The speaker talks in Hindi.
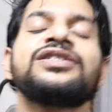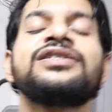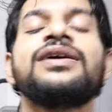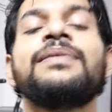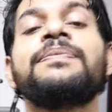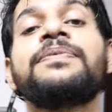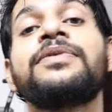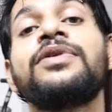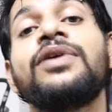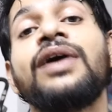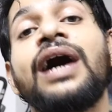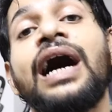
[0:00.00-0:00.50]

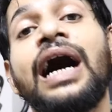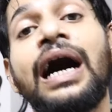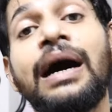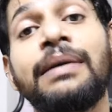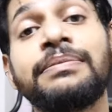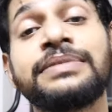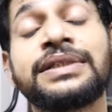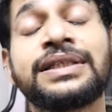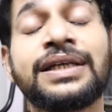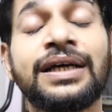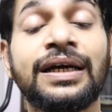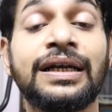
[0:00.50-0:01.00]
सबको
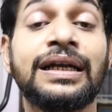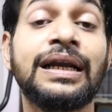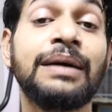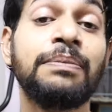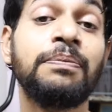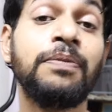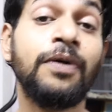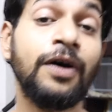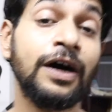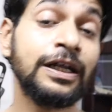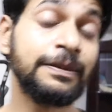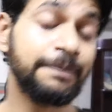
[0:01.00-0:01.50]
आर्म्स करना
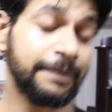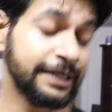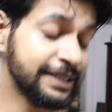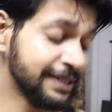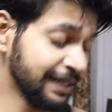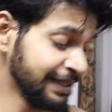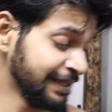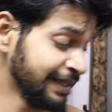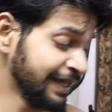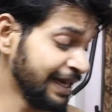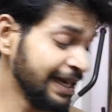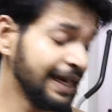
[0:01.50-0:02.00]
बहुत
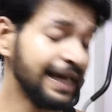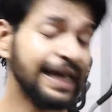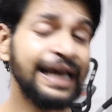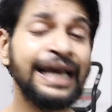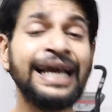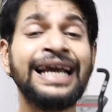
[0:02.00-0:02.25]
पसंद है